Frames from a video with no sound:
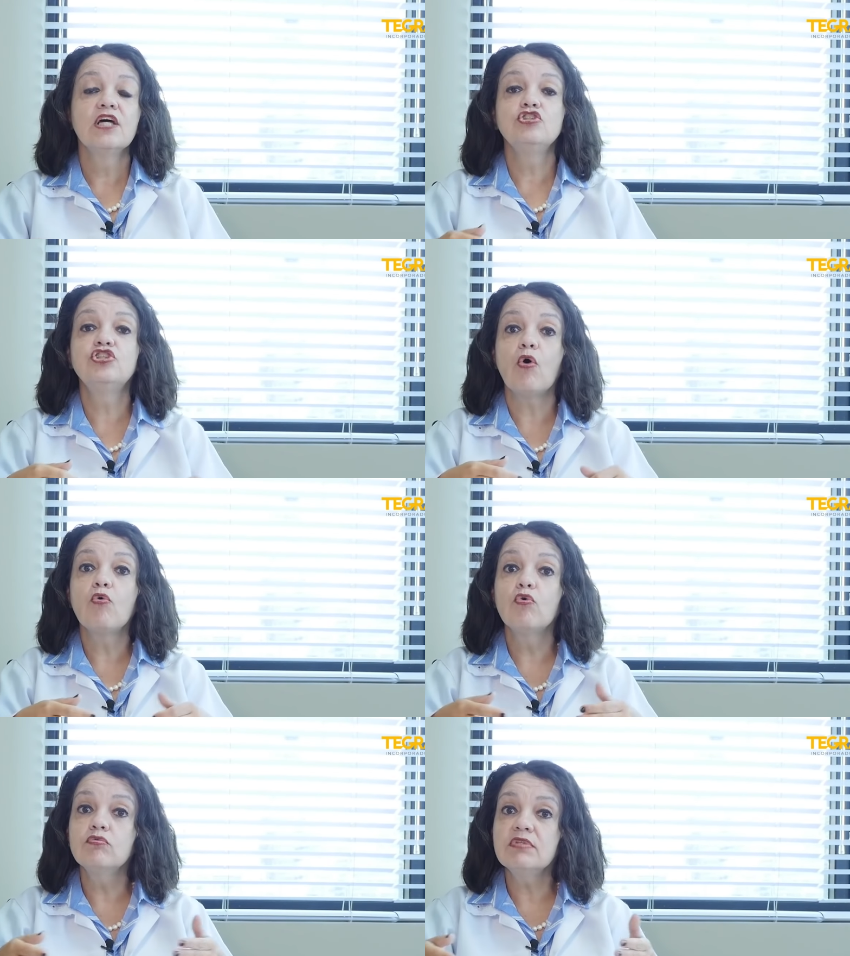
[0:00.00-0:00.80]
de
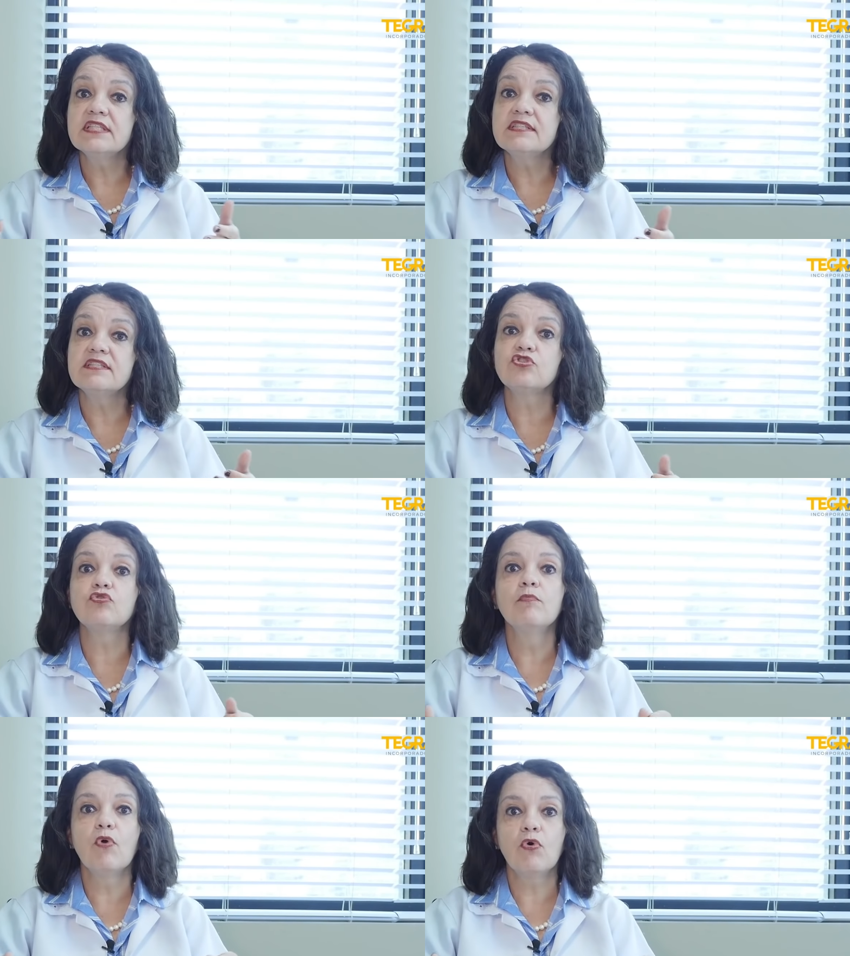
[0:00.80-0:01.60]
algum desses
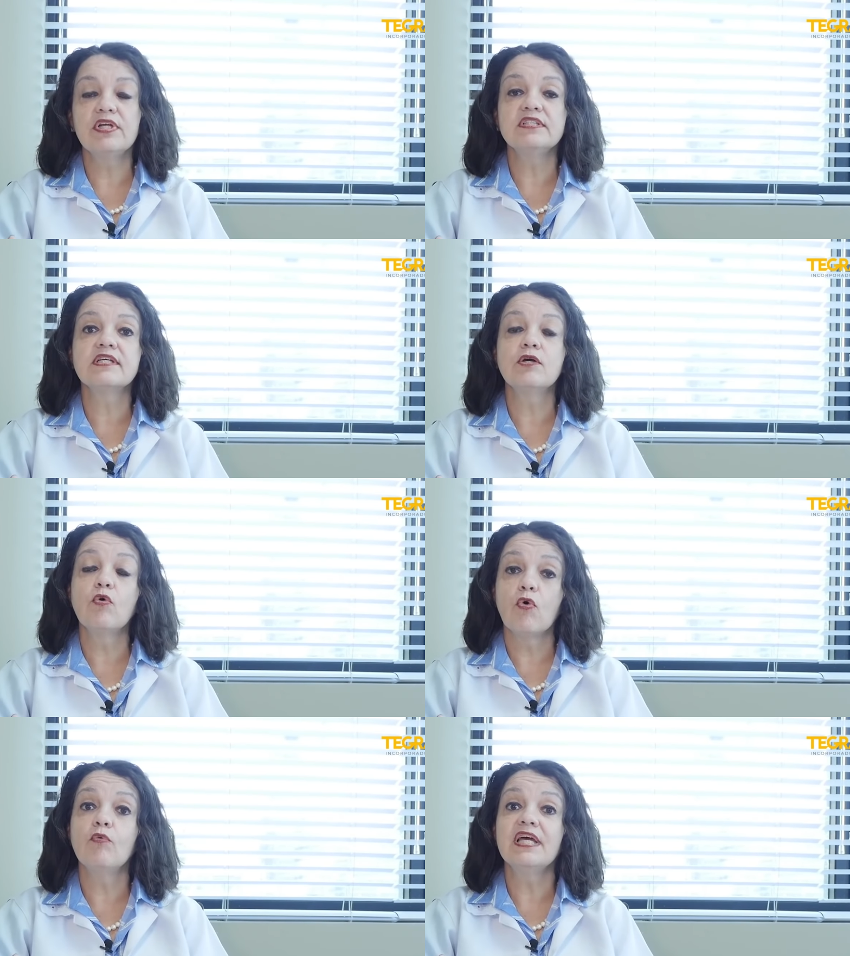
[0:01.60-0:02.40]
tumores que eu
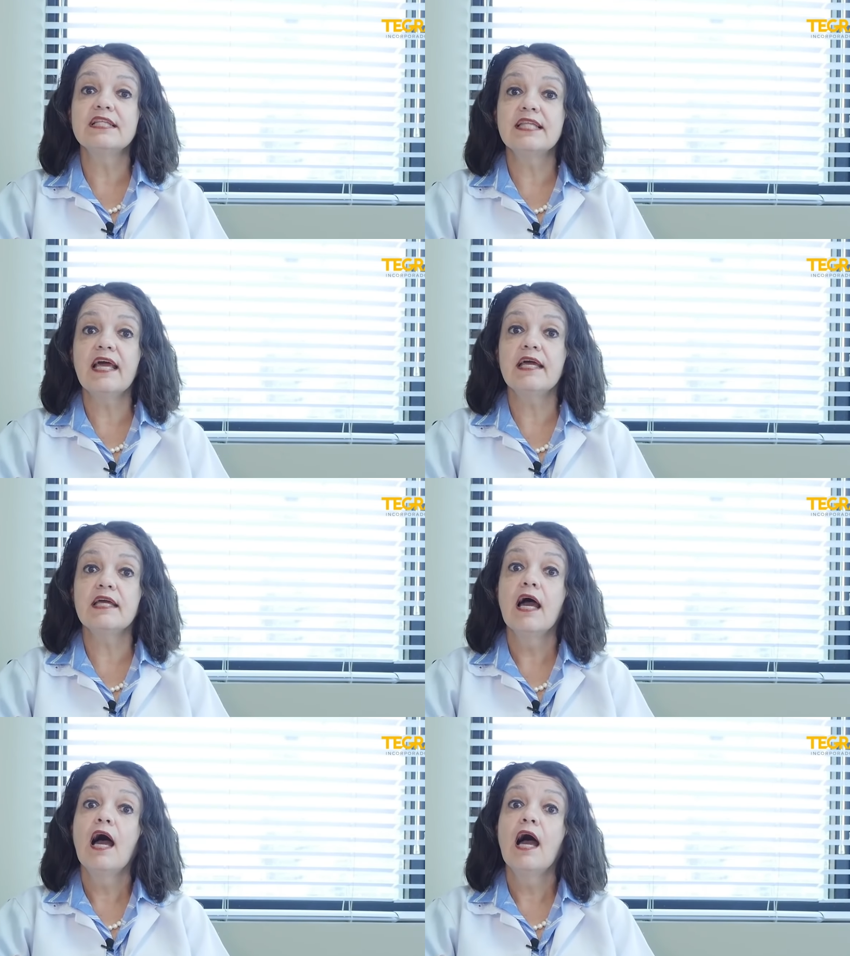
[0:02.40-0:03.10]
comentei